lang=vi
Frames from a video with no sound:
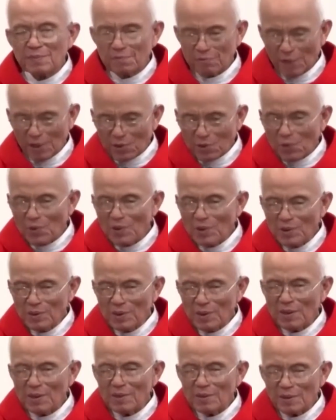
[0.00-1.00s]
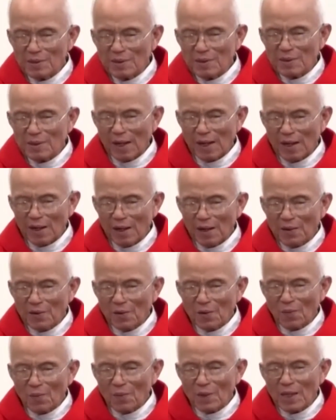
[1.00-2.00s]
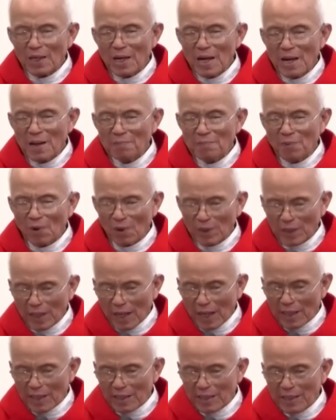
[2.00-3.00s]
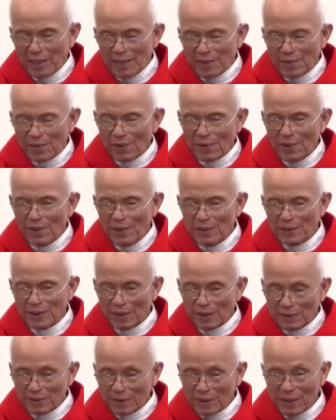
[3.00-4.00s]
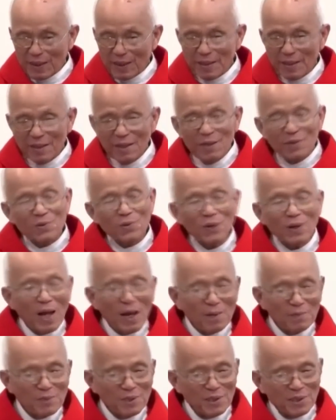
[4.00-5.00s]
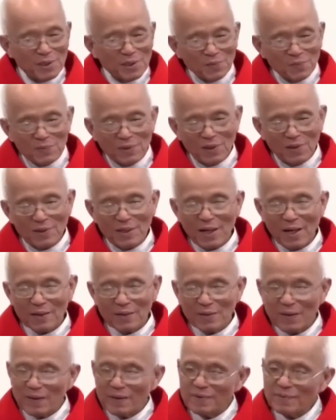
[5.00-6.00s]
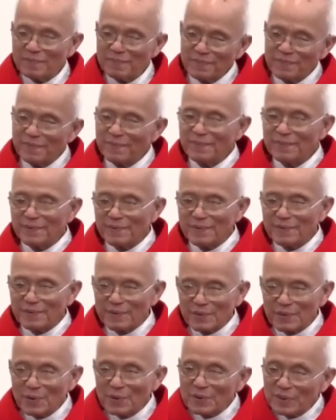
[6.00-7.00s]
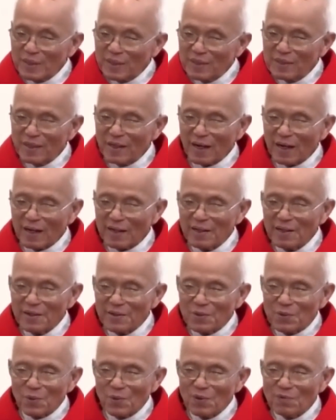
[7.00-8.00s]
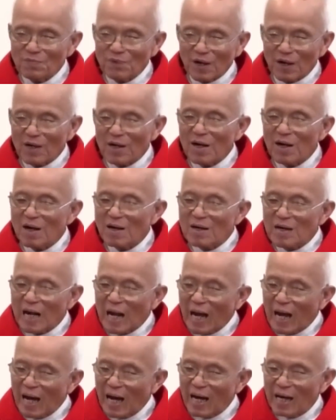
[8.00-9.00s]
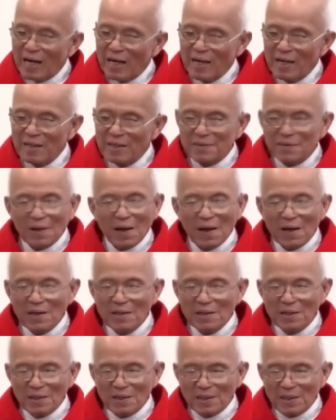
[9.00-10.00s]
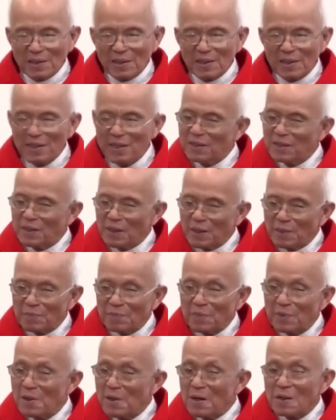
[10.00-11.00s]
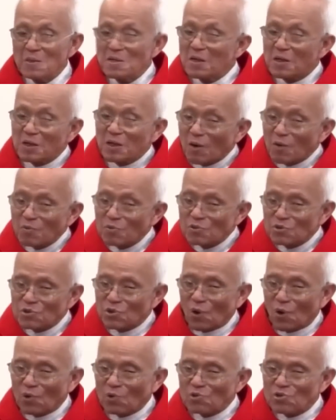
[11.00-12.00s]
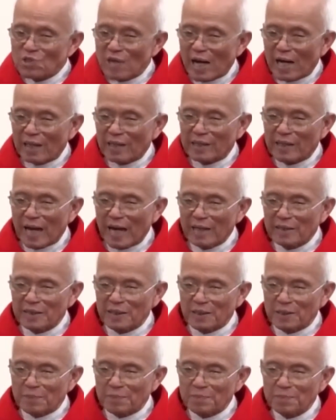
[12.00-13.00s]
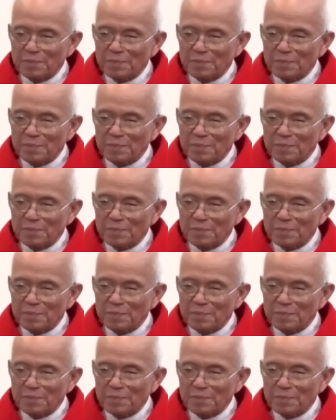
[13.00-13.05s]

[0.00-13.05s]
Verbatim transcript: Và Chúa hứa Thầy ở cùng anh em mọi ngày cho đến tận thế. Chúa làm gì trong thời gian đó? Tôi tin rằng Chúa vẫn lân la tế nhị đi tìm nhưng không sổ sàng can thiệp